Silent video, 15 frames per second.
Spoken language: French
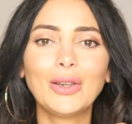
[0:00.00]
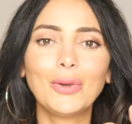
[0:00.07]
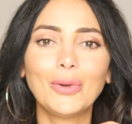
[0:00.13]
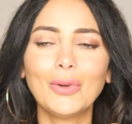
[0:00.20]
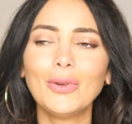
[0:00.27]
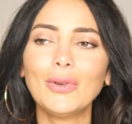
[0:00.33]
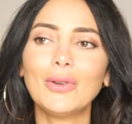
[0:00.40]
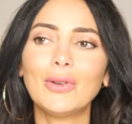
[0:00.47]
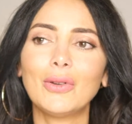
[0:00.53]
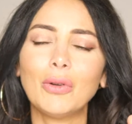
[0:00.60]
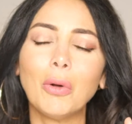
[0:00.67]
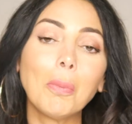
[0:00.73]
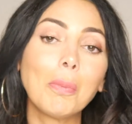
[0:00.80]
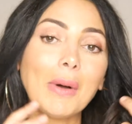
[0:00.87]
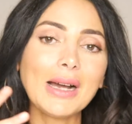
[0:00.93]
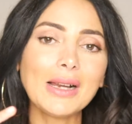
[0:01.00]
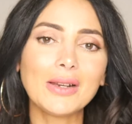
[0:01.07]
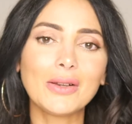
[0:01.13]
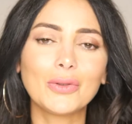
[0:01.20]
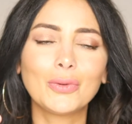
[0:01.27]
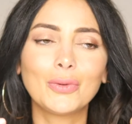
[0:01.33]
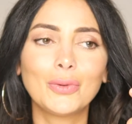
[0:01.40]
que euh, on
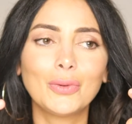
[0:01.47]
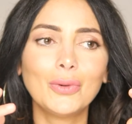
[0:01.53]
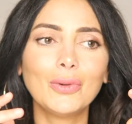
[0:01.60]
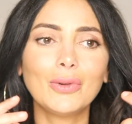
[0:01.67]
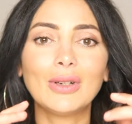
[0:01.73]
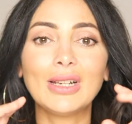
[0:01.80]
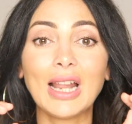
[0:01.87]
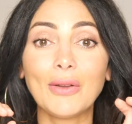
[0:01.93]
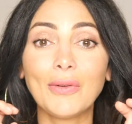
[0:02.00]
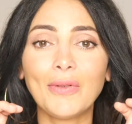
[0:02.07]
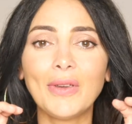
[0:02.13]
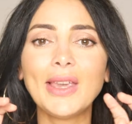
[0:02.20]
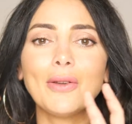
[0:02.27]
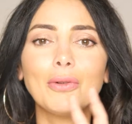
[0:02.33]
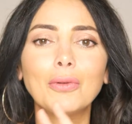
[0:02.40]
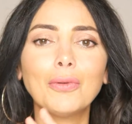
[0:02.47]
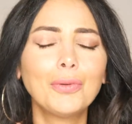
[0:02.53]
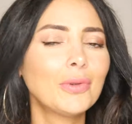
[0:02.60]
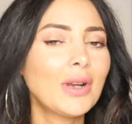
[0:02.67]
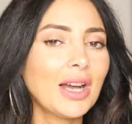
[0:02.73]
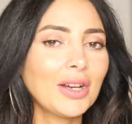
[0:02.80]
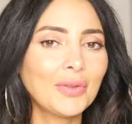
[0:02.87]
parle de la fille au
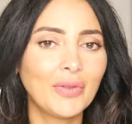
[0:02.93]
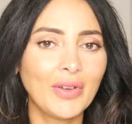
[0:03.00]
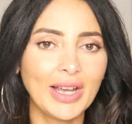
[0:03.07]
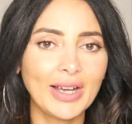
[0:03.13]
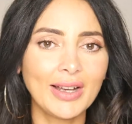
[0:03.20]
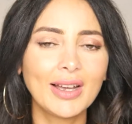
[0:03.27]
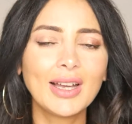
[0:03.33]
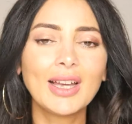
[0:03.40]
foulard vert.